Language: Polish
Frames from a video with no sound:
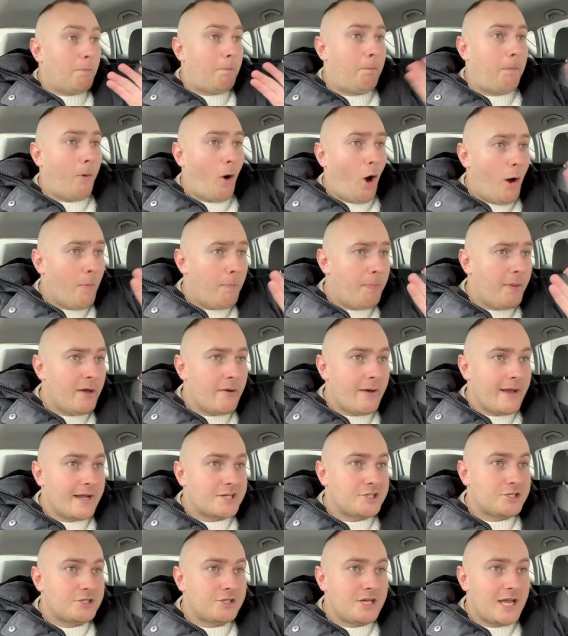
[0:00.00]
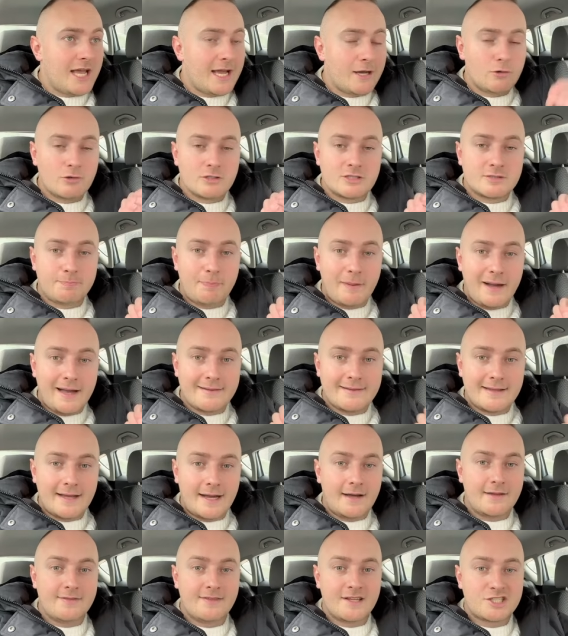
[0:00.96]
opyłek śniegu
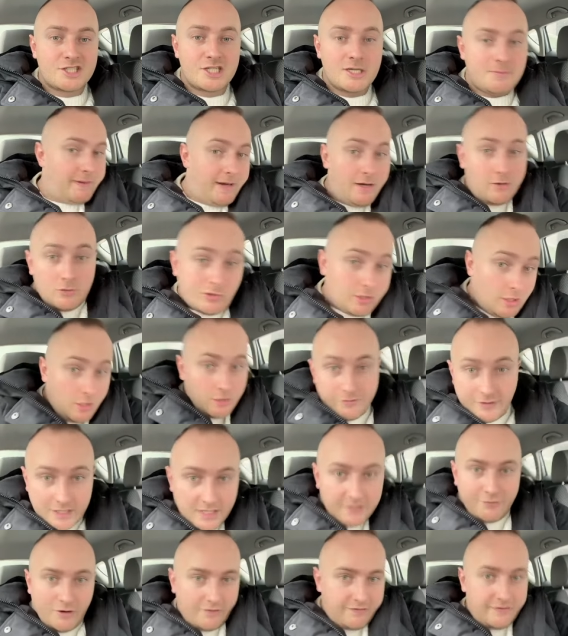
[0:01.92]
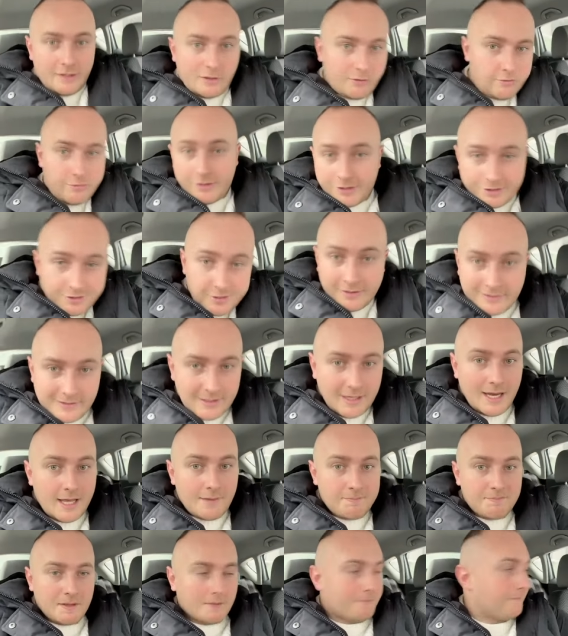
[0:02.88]
spada na szybę, on już nerwowe ruchy się
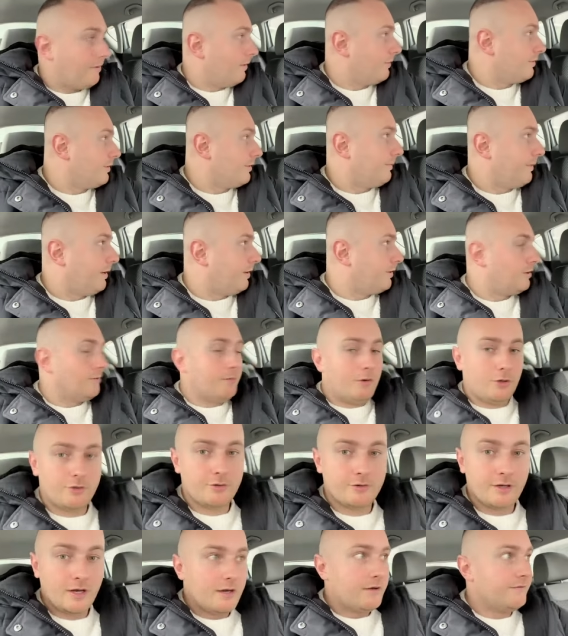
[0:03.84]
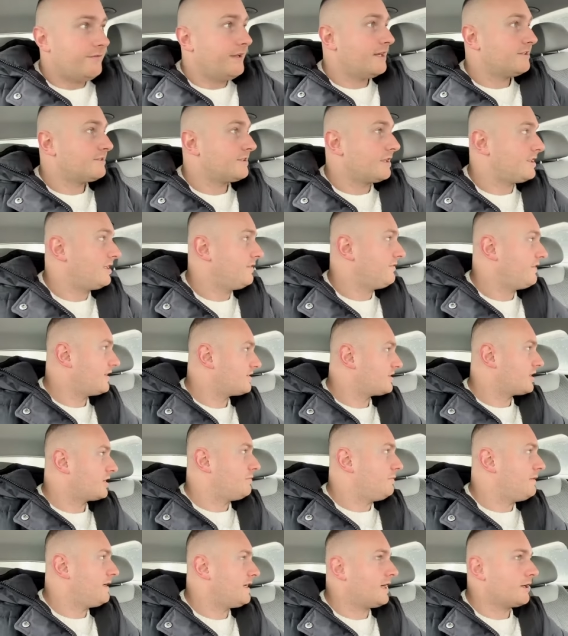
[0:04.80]
telepie, boniu, boniu, boniu, wjeżdżać, nie
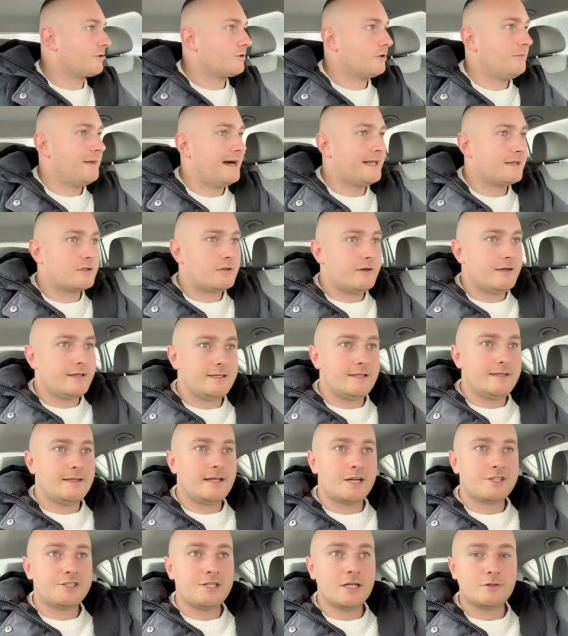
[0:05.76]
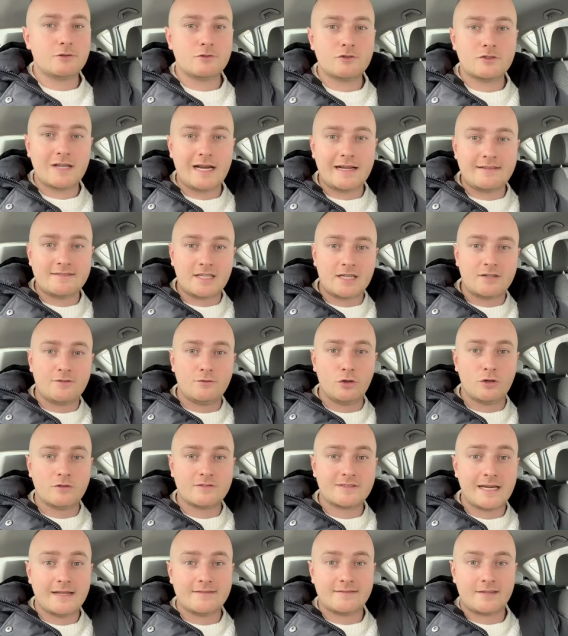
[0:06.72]
wjeżdżać, Migasz, o matko jedyna, gdzie tu skręcać, tu
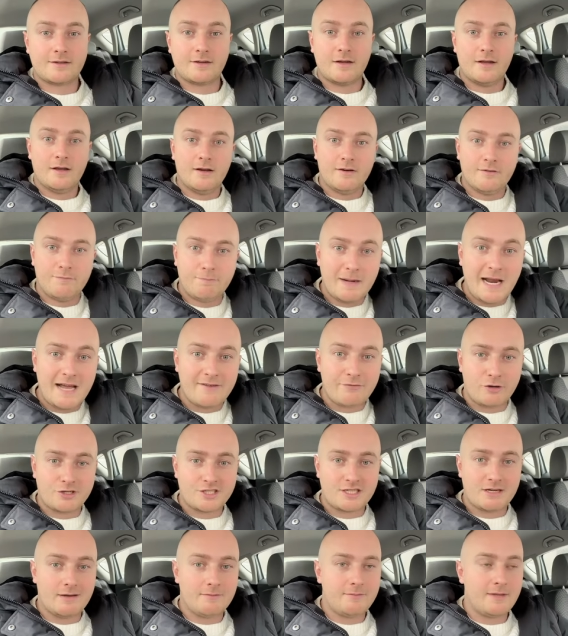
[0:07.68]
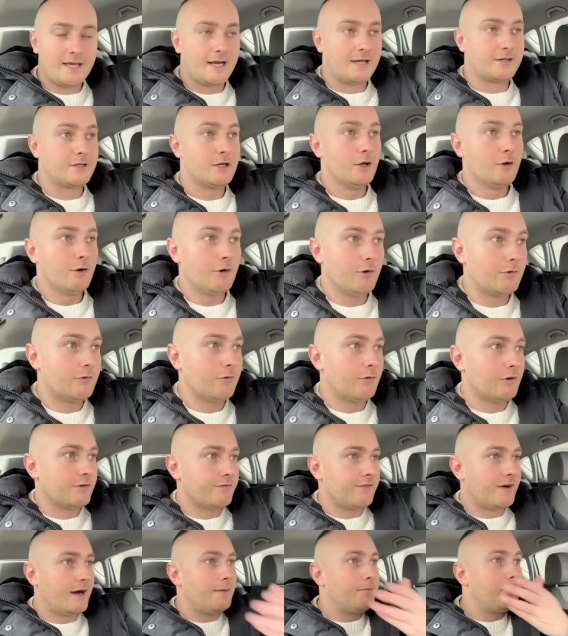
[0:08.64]
rozkręcać, w prawo chciałem jechać, o
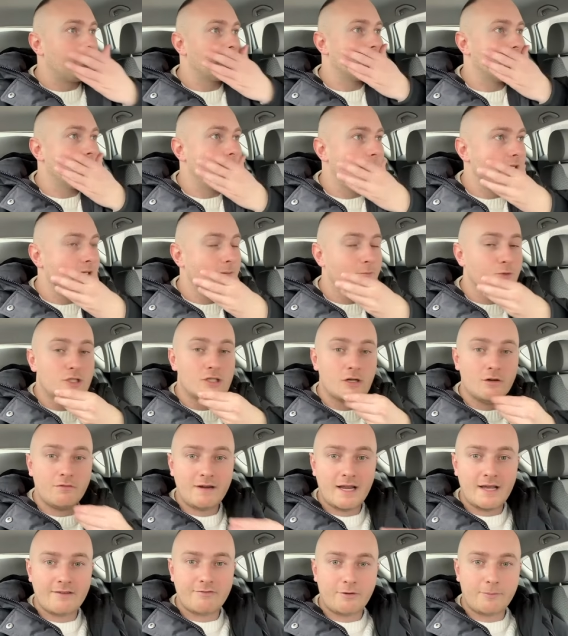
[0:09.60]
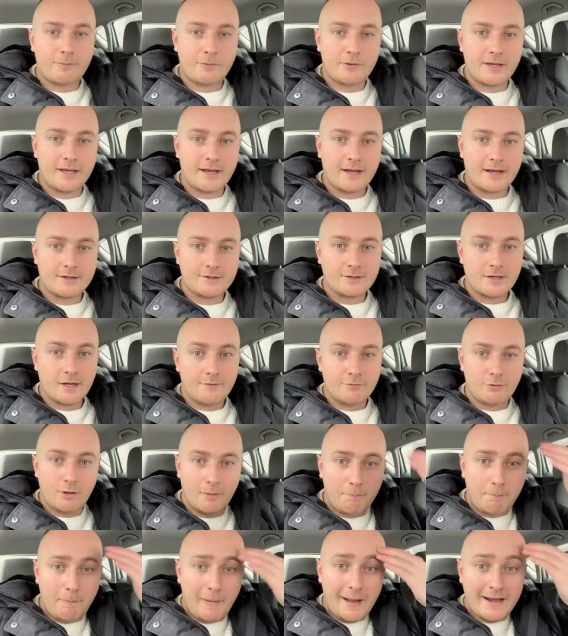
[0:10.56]
kurwa, a może będę musiał w lewo pojechać,
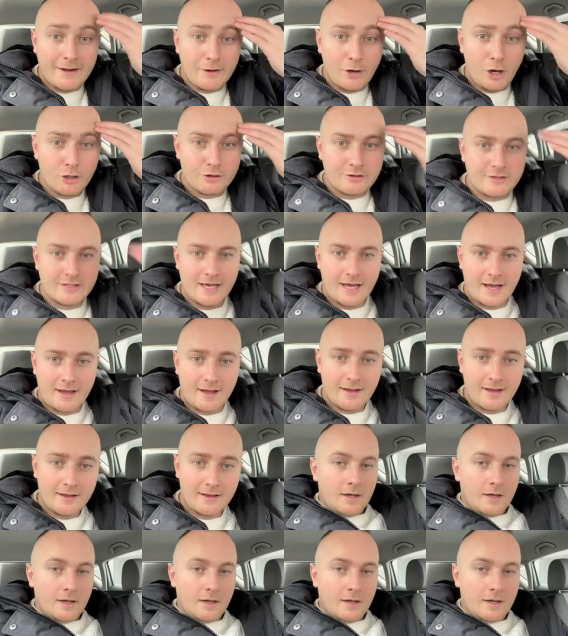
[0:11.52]
no parodia!